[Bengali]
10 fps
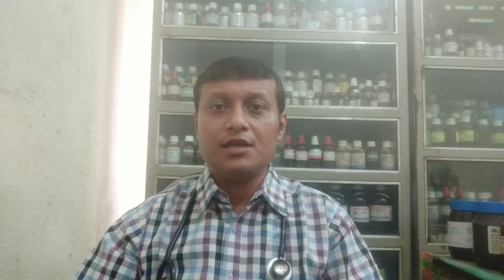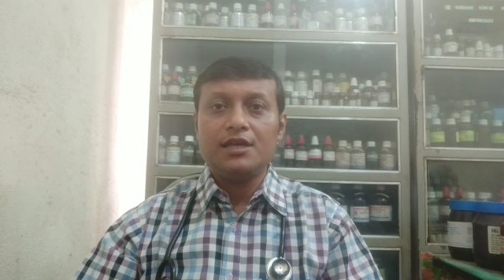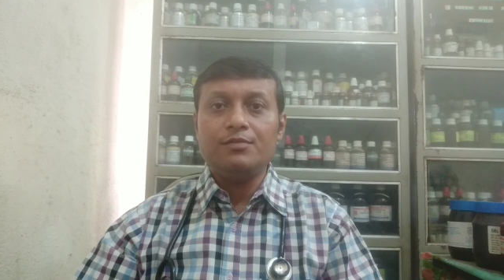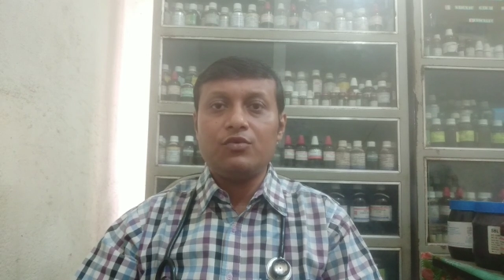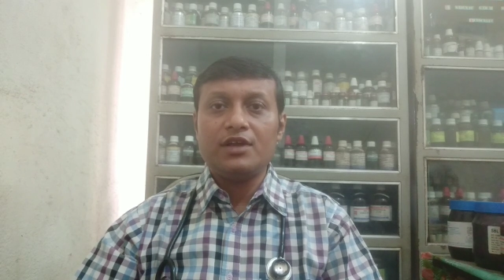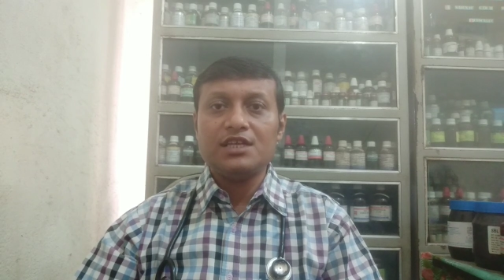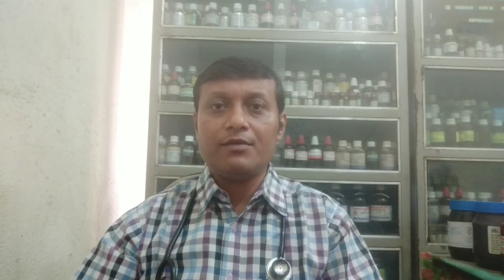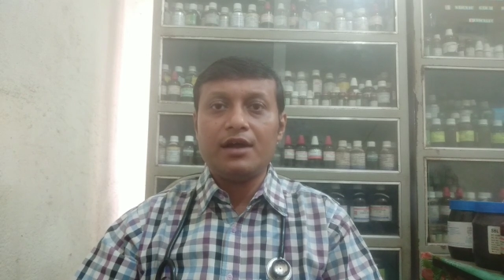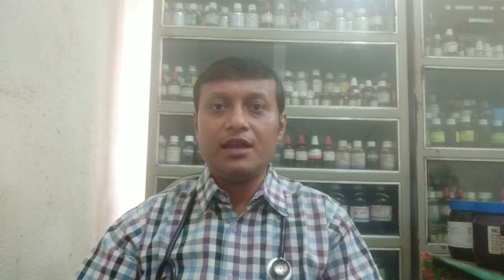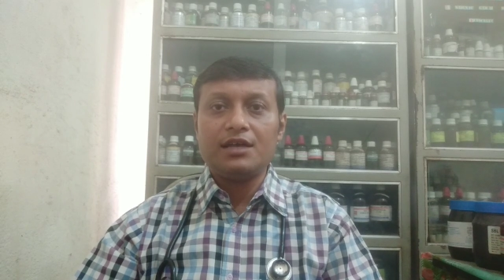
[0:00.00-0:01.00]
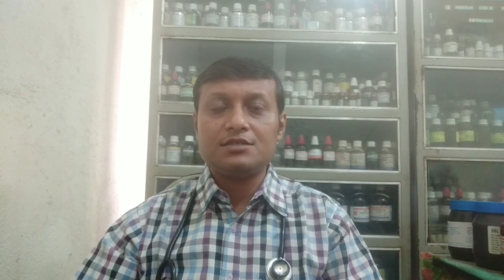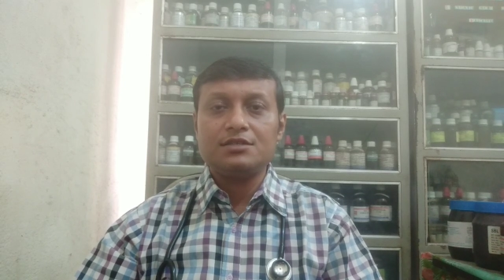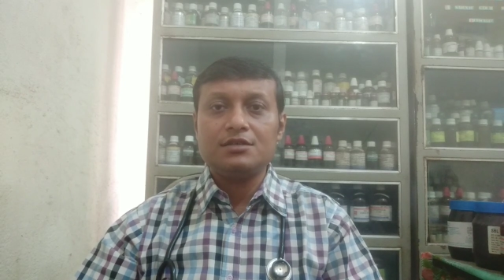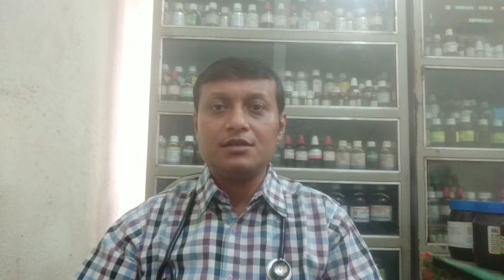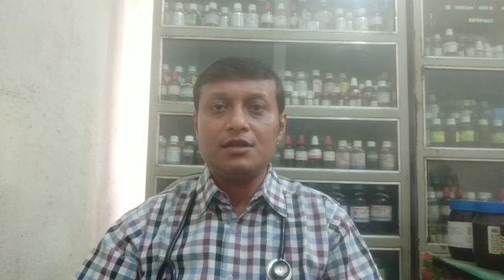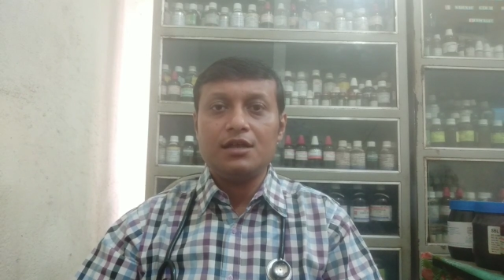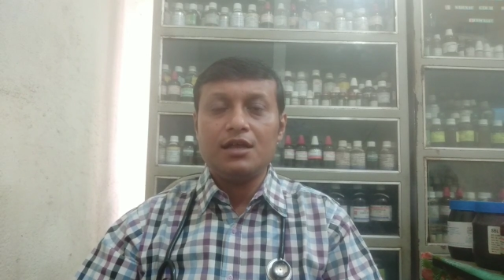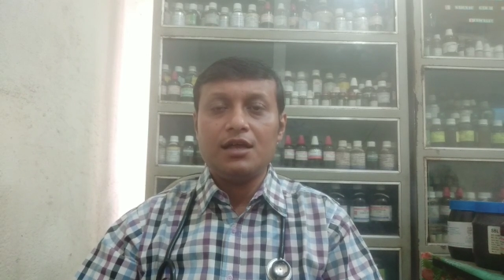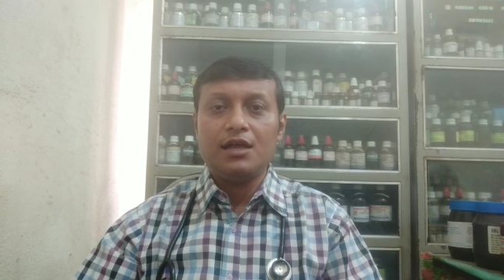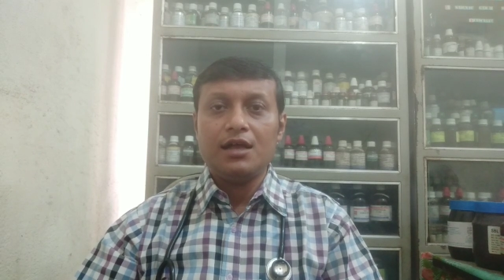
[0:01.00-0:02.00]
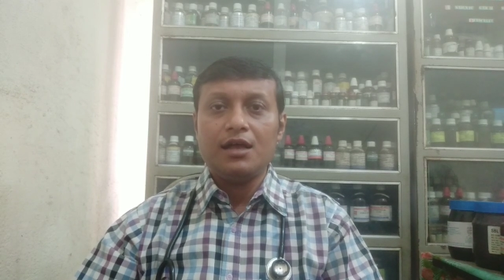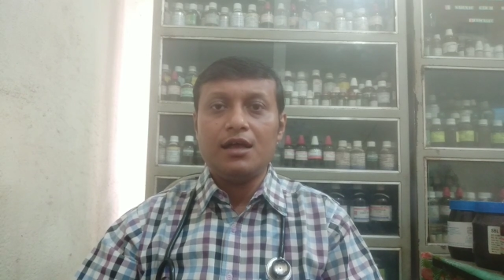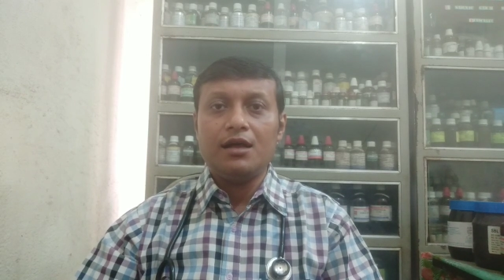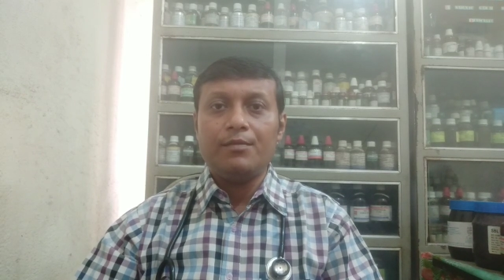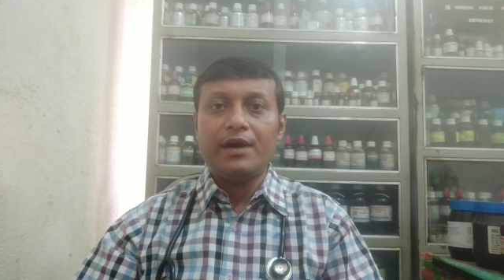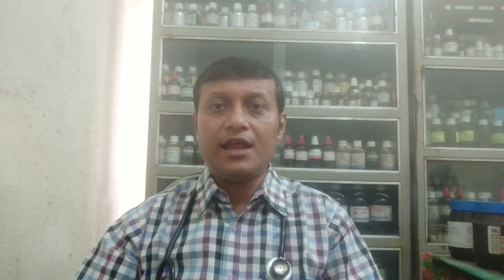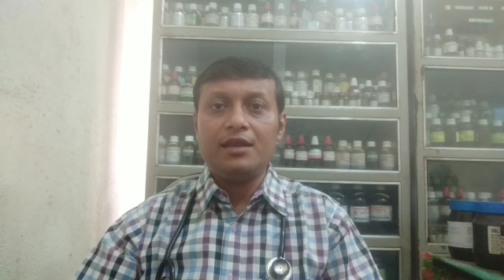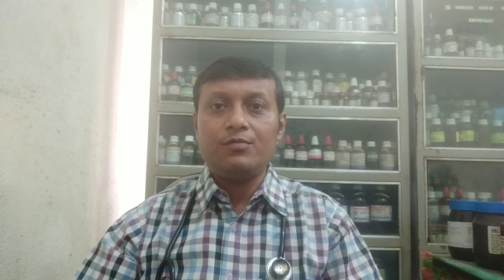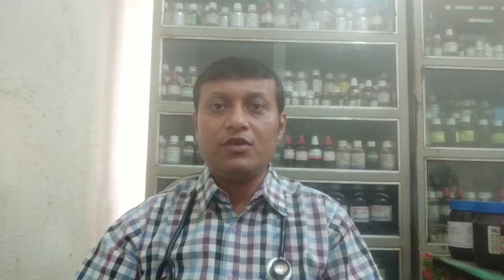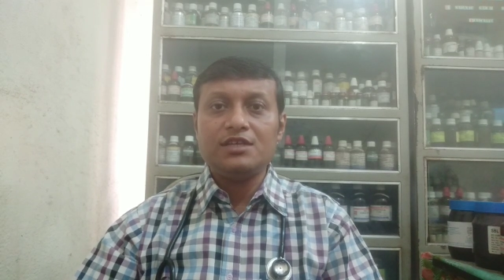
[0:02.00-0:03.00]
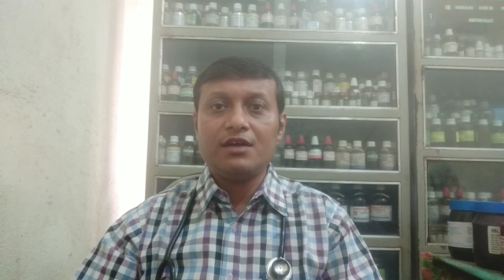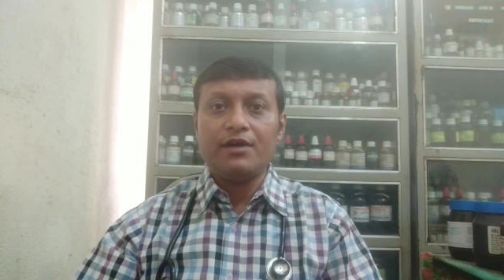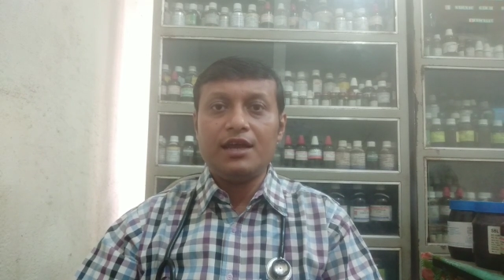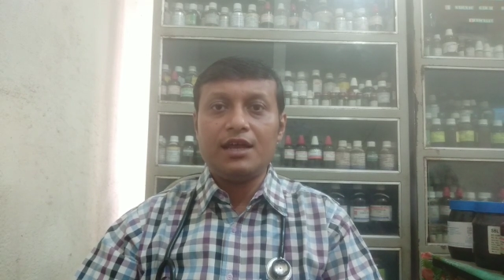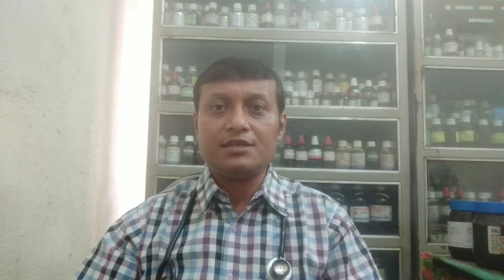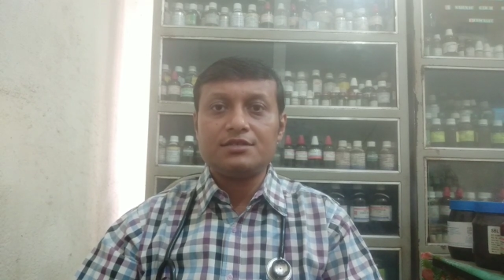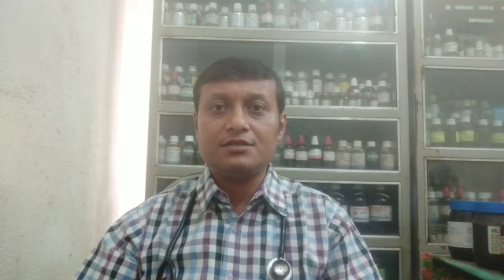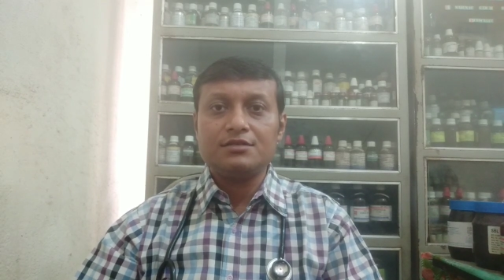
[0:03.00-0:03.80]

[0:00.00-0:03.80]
ইনফ্লুয়েঞ্জা ভাইরাস প্যারা ইনফ্লুয়েঞ্জা ভাইরাস